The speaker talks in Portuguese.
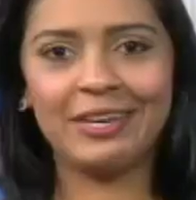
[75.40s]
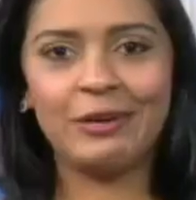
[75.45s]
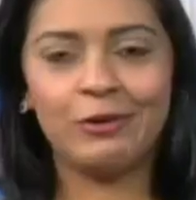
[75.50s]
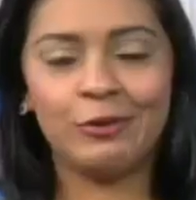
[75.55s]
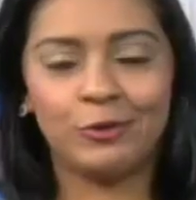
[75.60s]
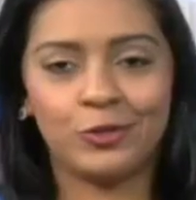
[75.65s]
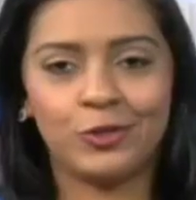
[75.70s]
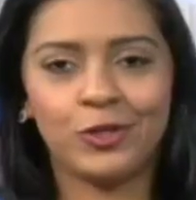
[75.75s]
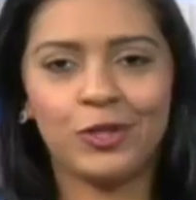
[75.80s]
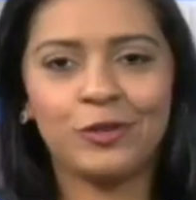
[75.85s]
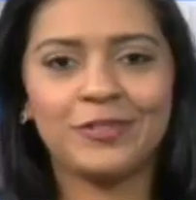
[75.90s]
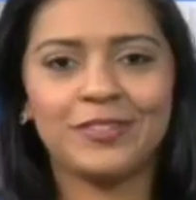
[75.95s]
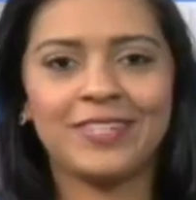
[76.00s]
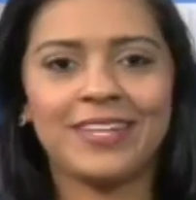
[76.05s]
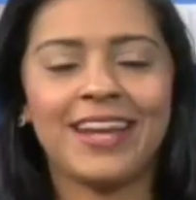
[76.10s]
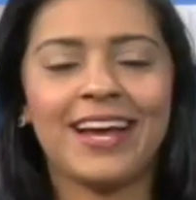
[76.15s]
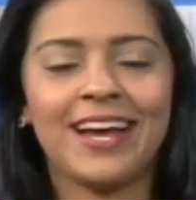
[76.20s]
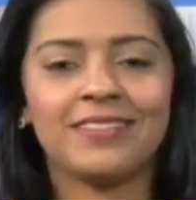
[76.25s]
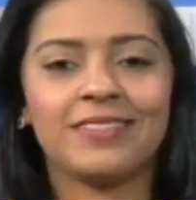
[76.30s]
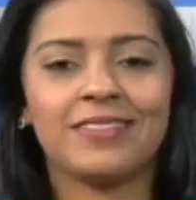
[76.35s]
O jogo
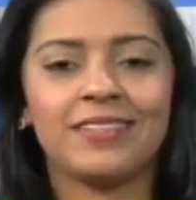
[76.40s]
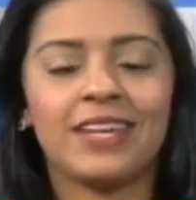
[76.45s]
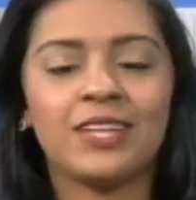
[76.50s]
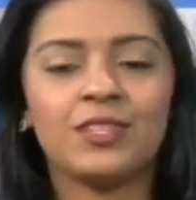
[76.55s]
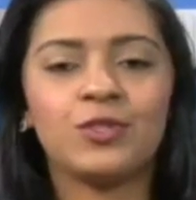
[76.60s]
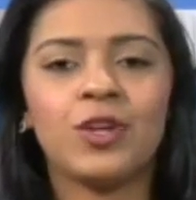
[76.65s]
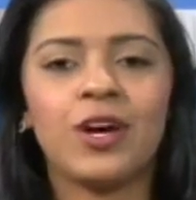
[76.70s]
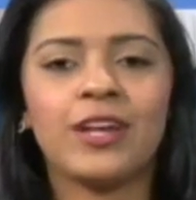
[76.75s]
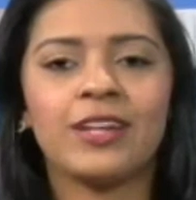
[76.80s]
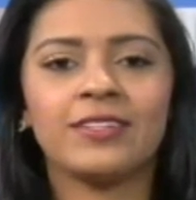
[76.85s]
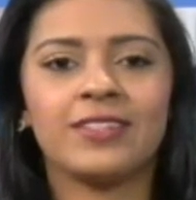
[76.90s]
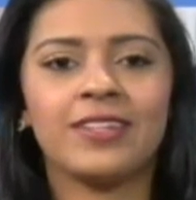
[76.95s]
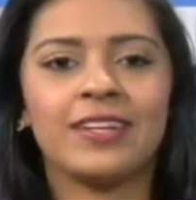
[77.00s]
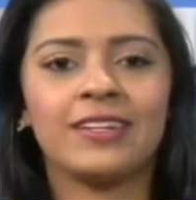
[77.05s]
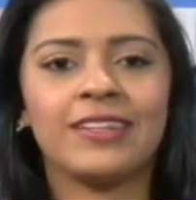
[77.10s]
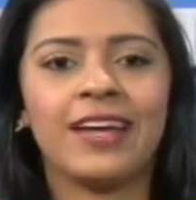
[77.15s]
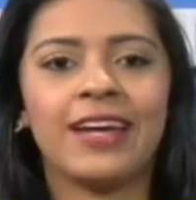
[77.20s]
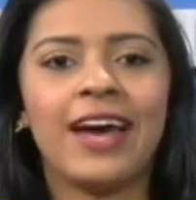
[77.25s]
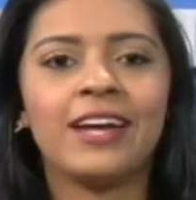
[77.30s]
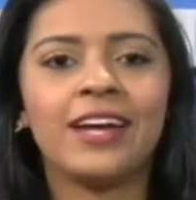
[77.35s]
será às 3 horas
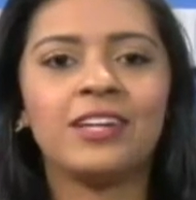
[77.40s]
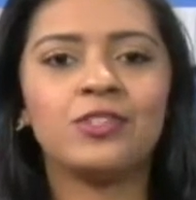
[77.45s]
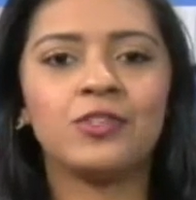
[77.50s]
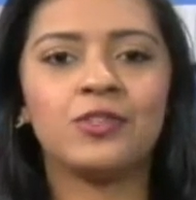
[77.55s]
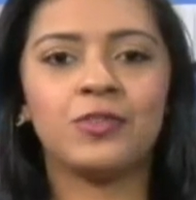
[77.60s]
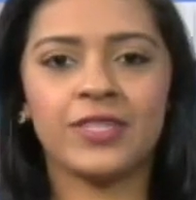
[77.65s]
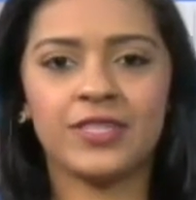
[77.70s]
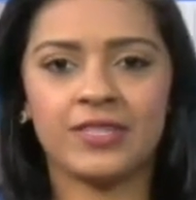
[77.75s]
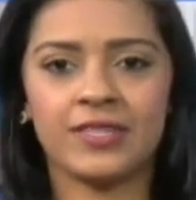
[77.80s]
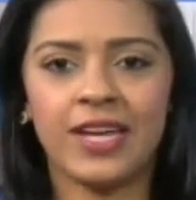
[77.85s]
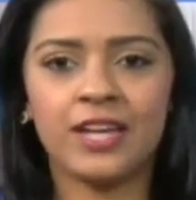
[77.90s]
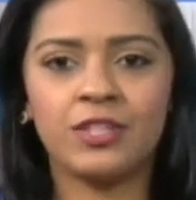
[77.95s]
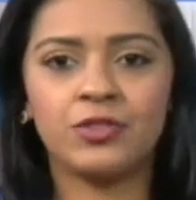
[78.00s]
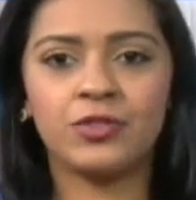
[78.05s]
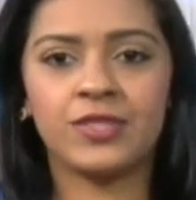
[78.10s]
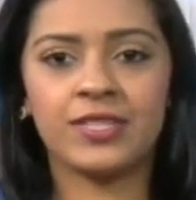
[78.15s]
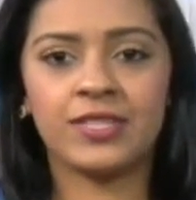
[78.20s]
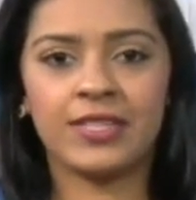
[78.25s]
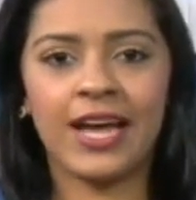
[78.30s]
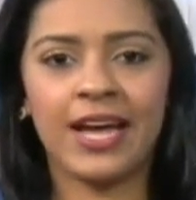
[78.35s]
da tarde no
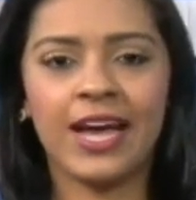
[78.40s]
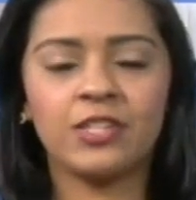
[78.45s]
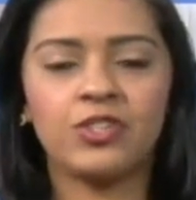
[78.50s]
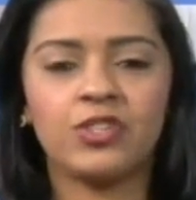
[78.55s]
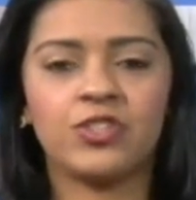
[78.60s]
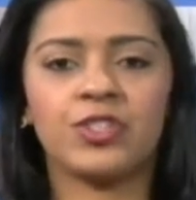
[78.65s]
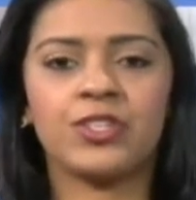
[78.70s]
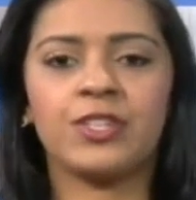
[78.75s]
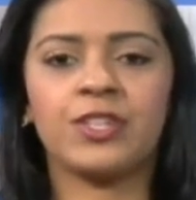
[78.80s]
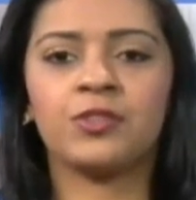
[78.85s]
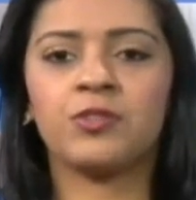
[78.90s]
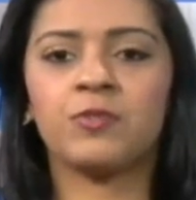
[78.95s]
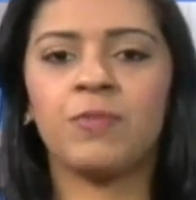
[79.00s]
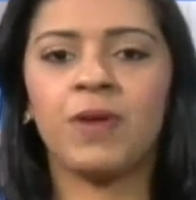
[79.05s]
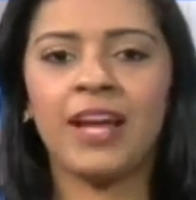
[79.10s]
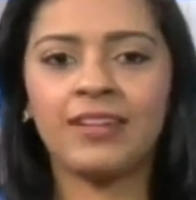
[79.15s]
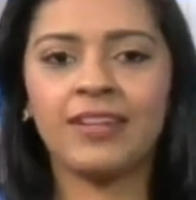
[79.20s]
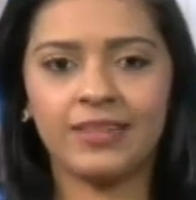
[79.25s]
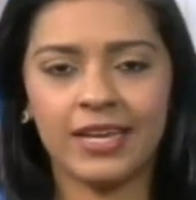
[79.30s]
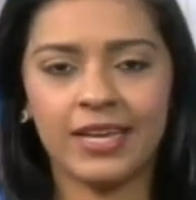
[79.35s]
estádio Cidade de Deus
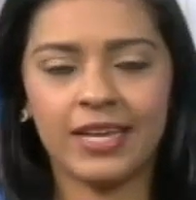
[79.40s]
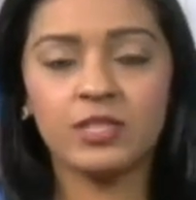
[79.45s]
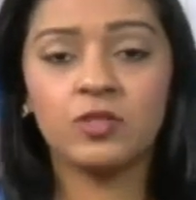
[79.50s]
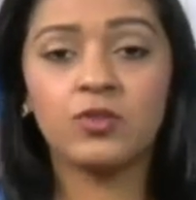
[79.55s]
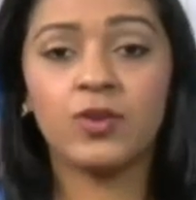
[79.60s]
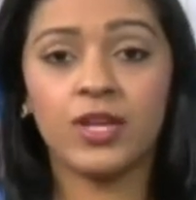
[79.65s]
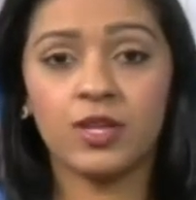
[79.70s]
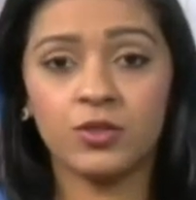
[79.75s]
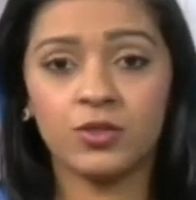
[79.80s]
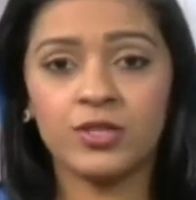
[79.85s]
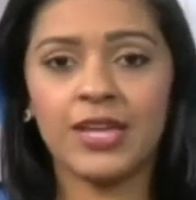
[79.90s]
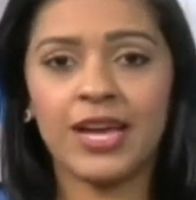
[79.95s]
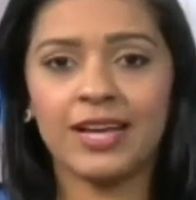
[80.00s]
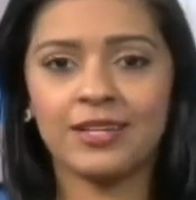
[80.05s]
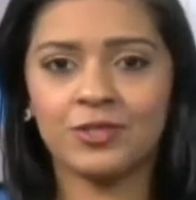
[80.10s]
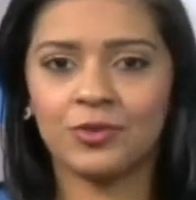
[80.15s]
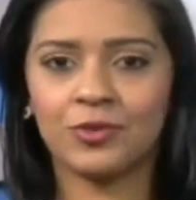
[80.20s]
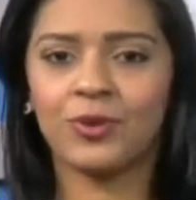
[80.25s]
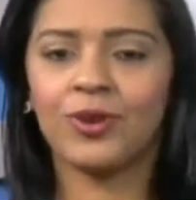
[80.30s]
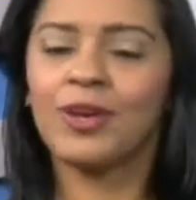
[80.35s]
Bradesco, em
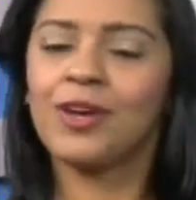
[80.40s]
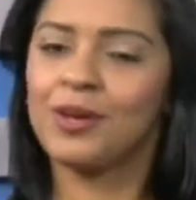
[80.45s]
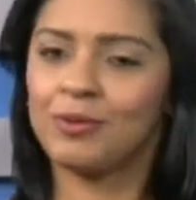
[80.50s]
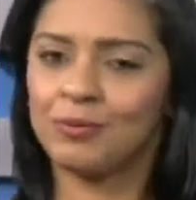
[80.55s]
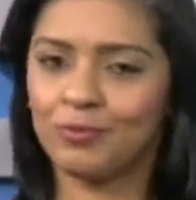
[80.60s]
Osasco.